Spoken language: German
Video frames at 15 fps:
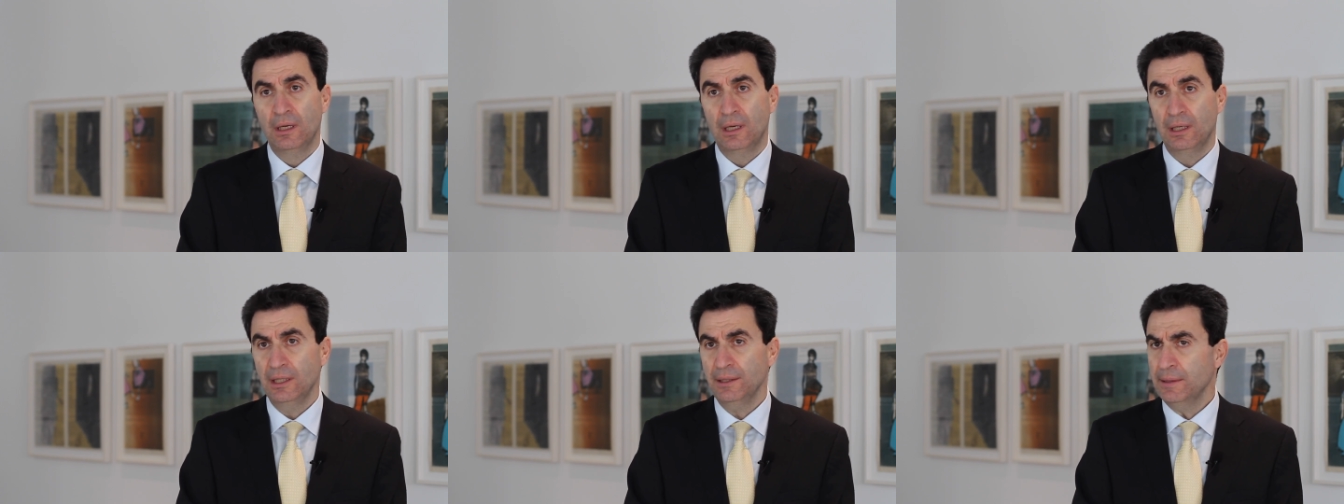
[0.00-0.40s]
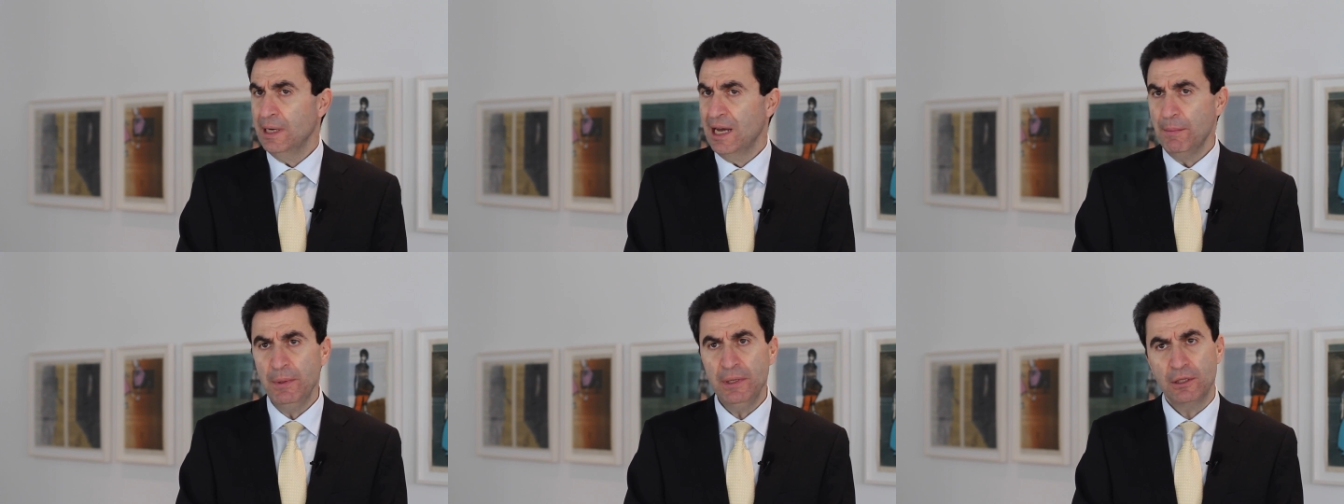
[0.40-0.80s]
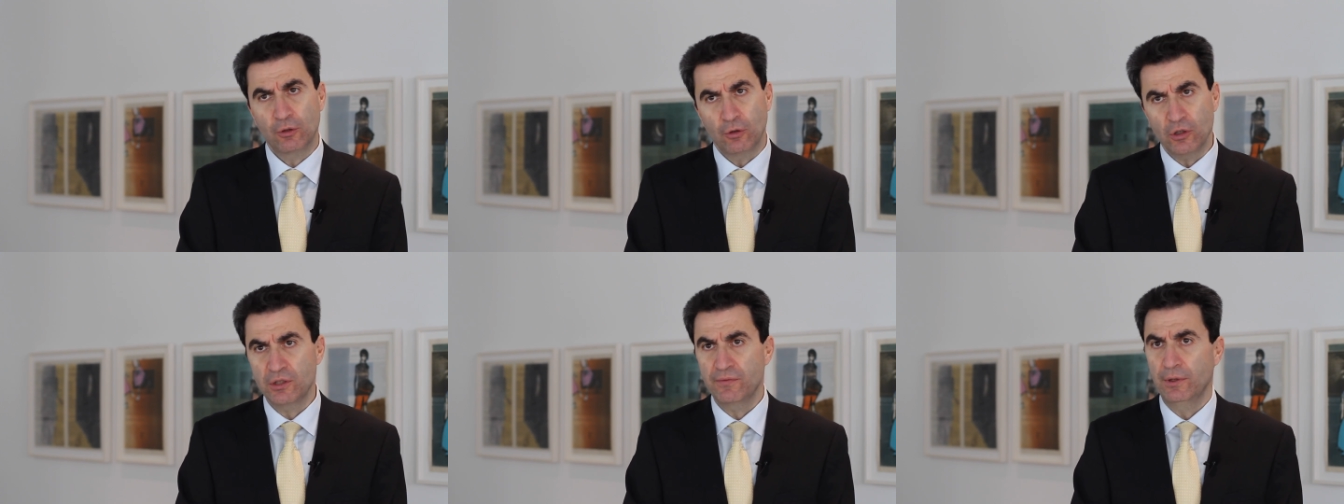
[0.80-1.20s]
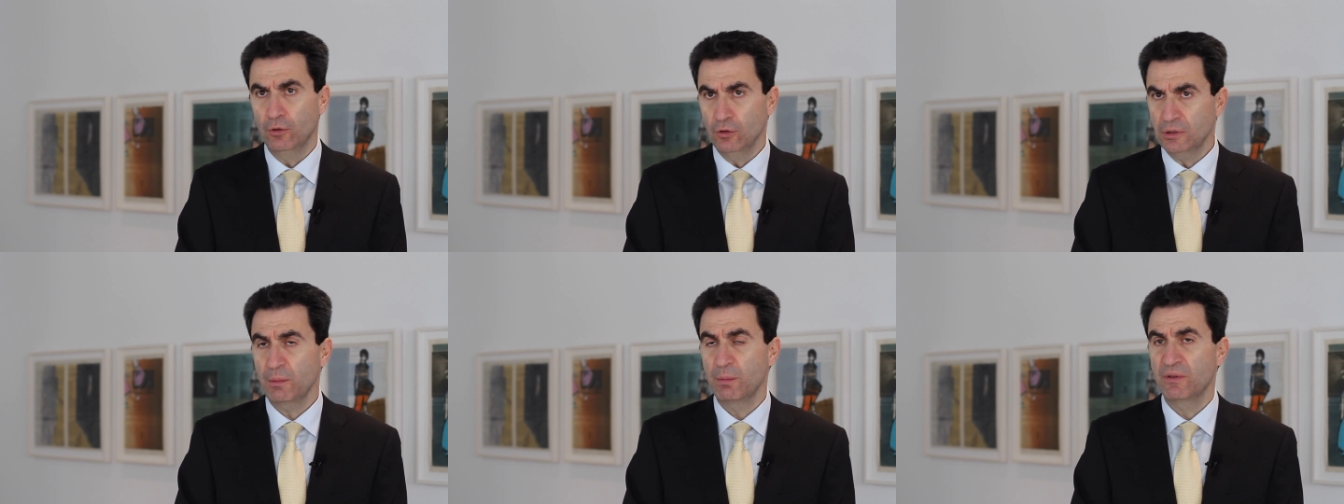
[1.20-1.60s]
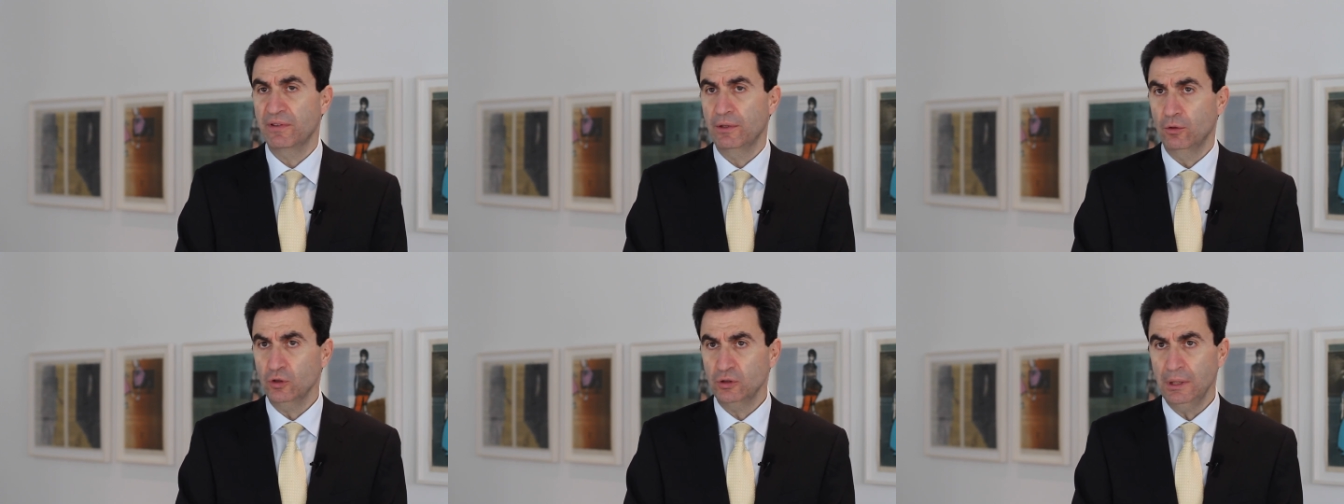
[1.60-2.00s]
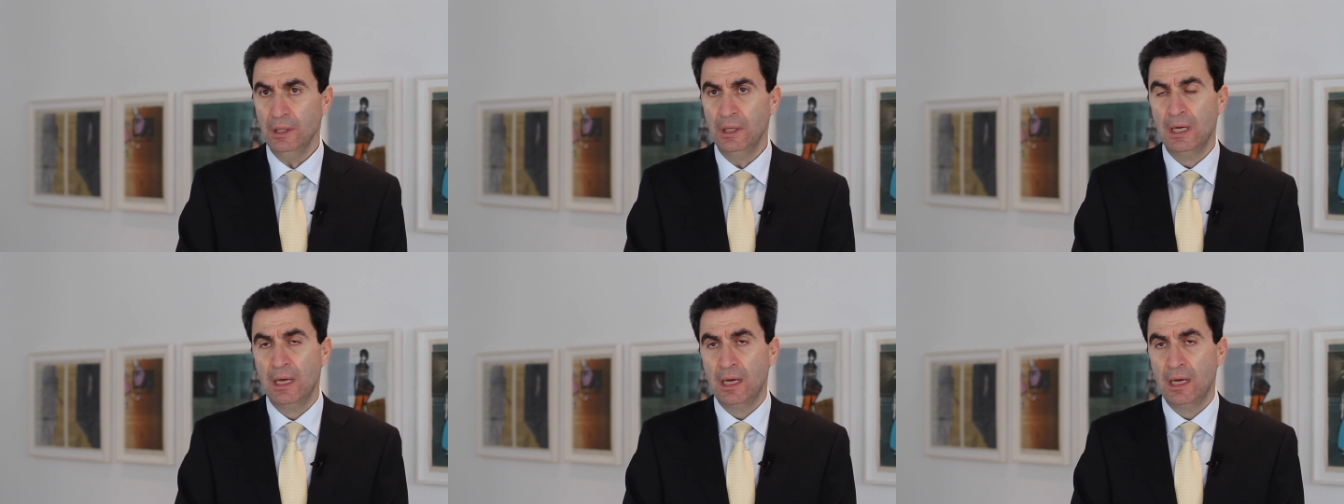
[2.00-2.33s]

erlitten haben, nicht große Verluste, aber Verluste,